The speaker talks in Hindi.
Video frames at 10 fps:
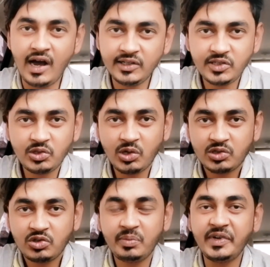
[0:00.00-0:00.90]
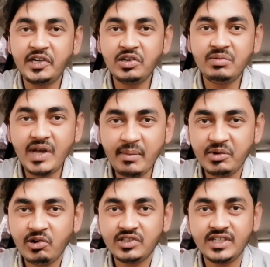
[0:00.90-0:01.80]
हाँ तो दोस्तों वीडियो में आप
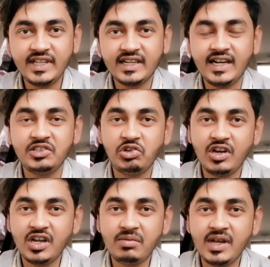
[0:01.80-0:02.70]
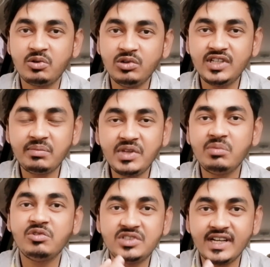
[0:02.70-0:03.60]
लोगों ने देखा जोहर भाई खुद अपने
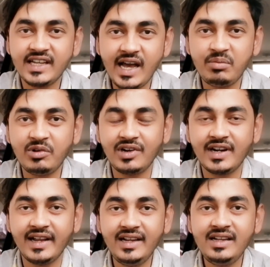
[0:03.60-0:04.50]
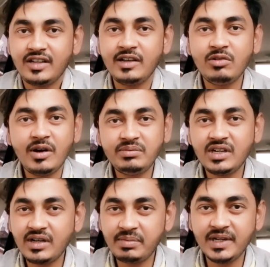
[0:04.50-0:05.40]
मुंह से क्या बोल रहे हैं कि वो
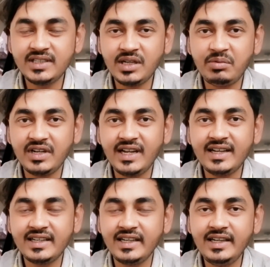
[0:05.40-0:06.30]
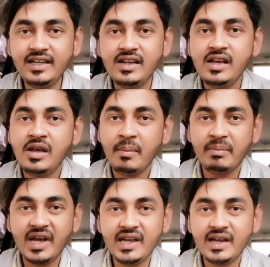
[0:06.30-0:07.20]
अपने कफिल से बोले कि
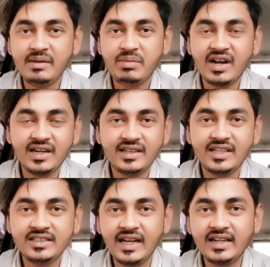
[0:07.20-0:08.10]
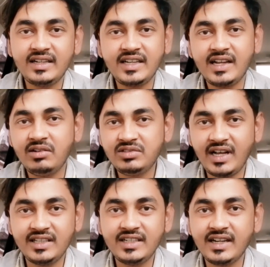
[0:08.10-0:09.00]
मैं बांग्लादेश जाना चाह रहा हूँ
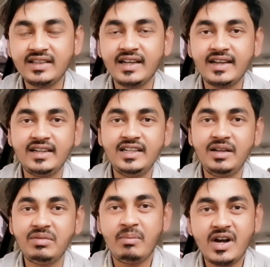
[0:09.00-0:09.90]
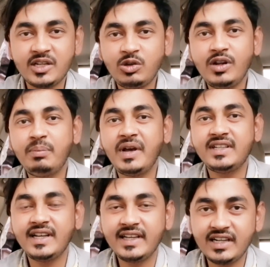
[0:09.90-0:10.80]
शादी करने के लिए मगर थोड़े
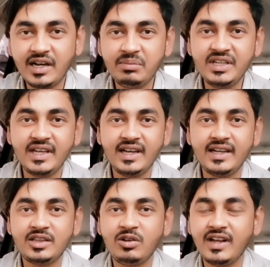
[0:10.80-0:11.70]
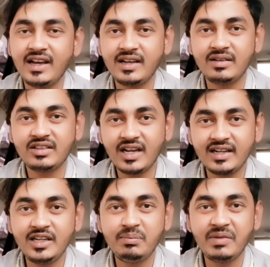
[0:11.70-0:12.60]
पैसे की कमी है थोड़ा
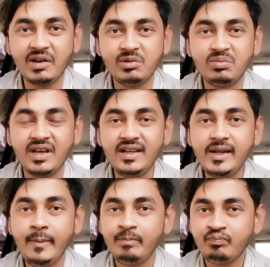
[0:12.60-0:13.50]
तकलीफ में हूँ मैं